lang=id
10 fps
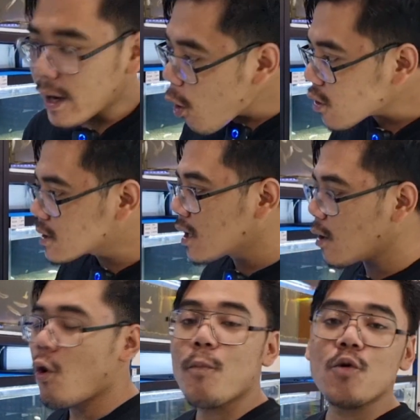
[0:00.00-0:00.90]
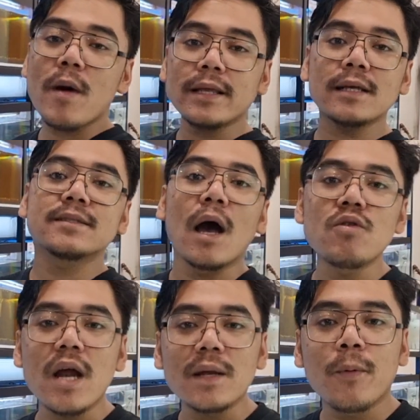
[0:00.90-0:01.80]
order om rumahnya
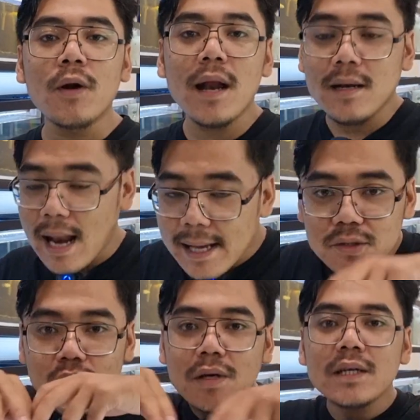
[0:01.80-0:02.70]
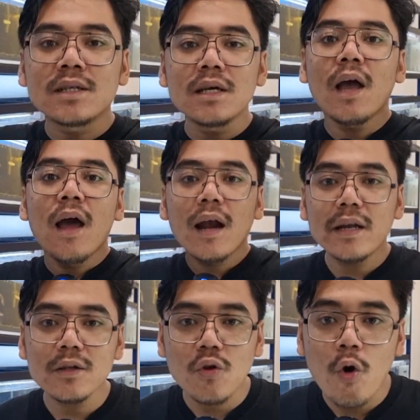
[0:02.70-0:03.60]
jauh dari Boyolali langsung klik di
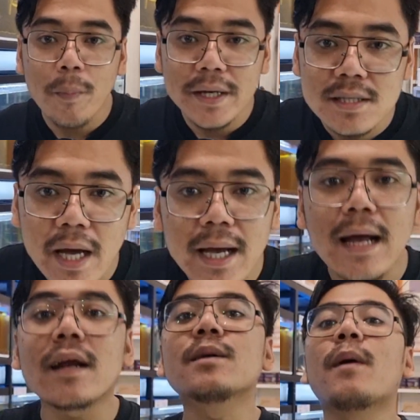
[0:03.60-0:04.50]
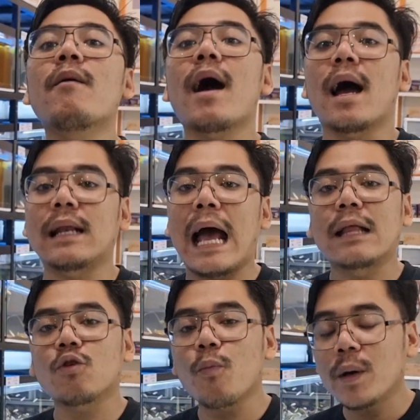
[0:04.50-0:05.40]
link Tokopedia yang ada di bawah
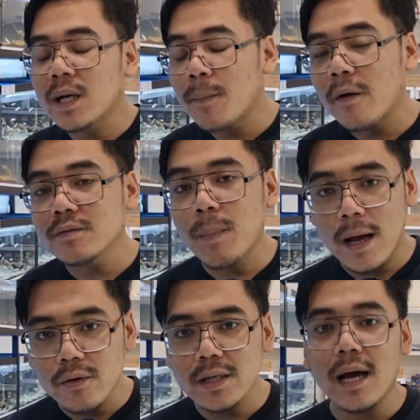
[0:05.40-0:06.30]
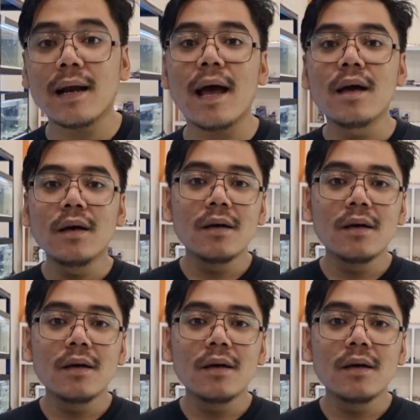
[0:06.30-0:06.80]
nah Tokopedia Bang Fis baru nih karena